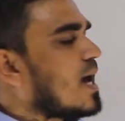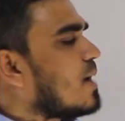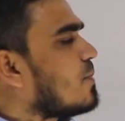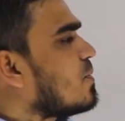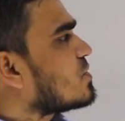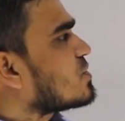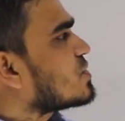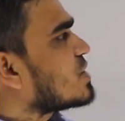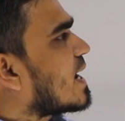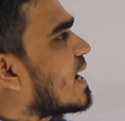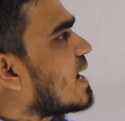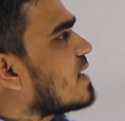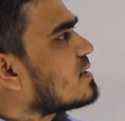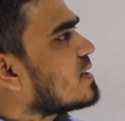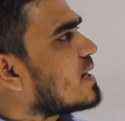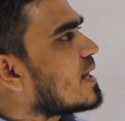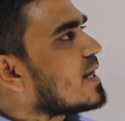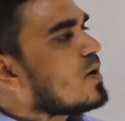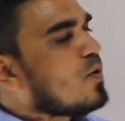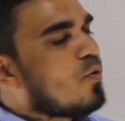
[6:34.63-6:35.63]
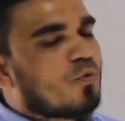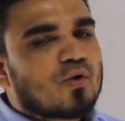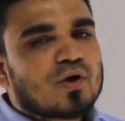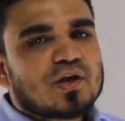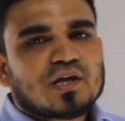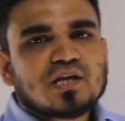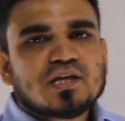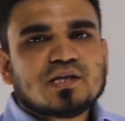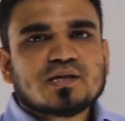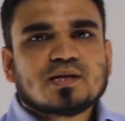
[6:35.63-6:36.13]
এবং সেই ক্ষেত্রে
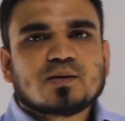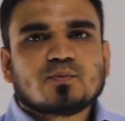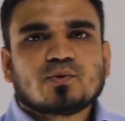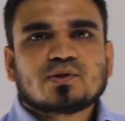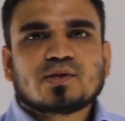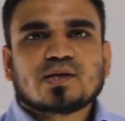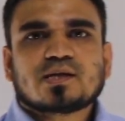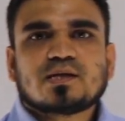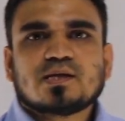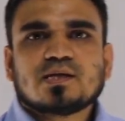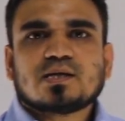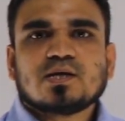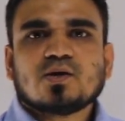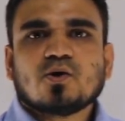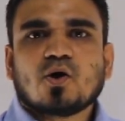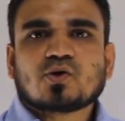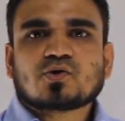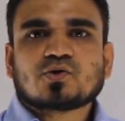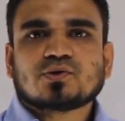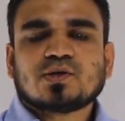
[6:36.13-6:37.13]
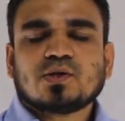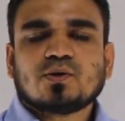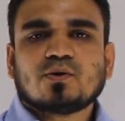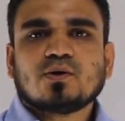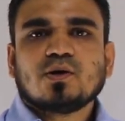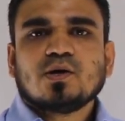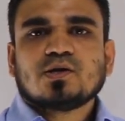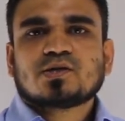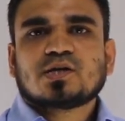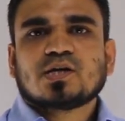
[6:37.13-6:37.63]
ওই ইঞ্জিনের মধ্যে কি কি অংশ ছিল
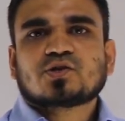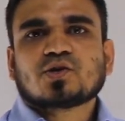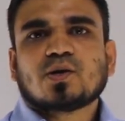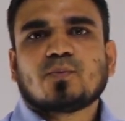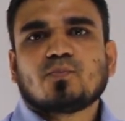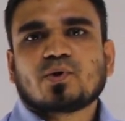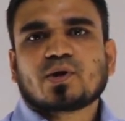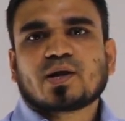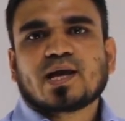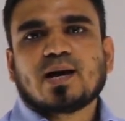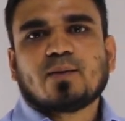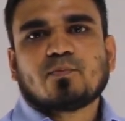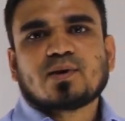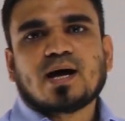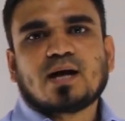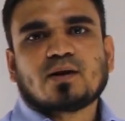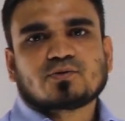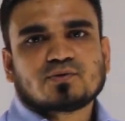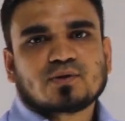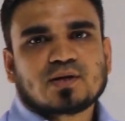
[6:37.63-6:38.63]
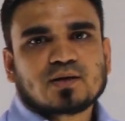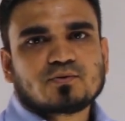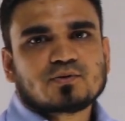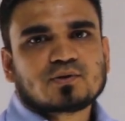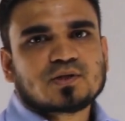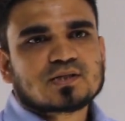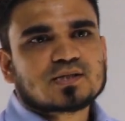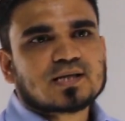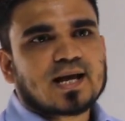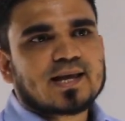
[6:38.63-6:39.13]
সে সম্পর্কে আমরা আলোচনা
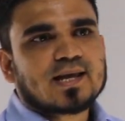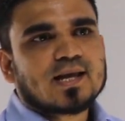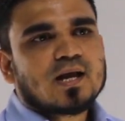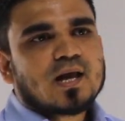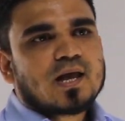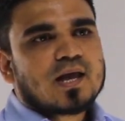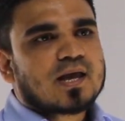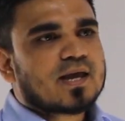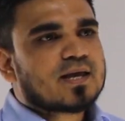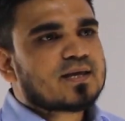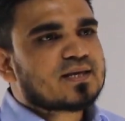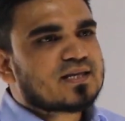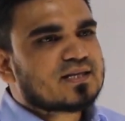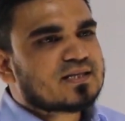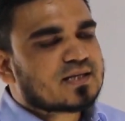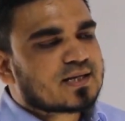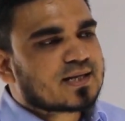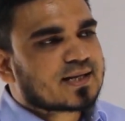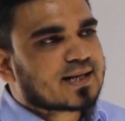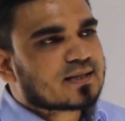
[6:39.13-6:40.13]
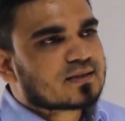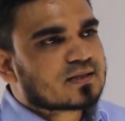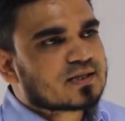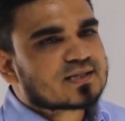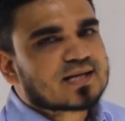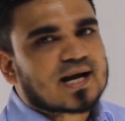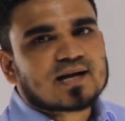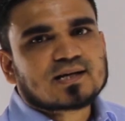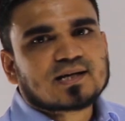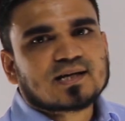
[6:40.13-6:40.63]
করতে চাই এই ইঞ্জিনের
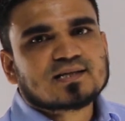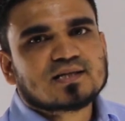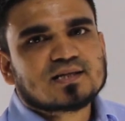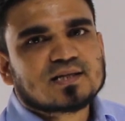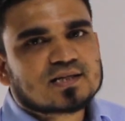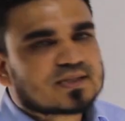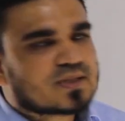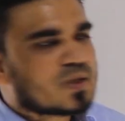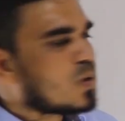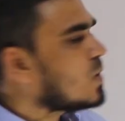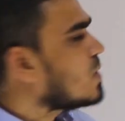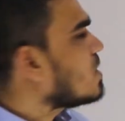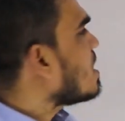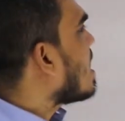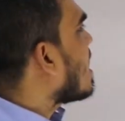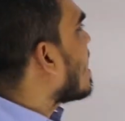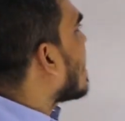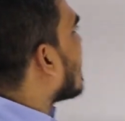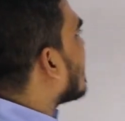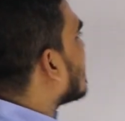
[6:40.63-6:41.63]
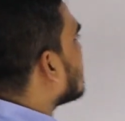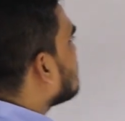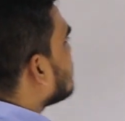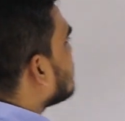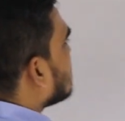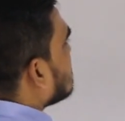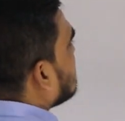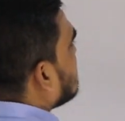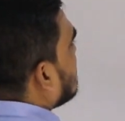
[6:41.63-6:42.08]
ক্ষেত্রে চারটা জিনিস ছিল এক নম্বরে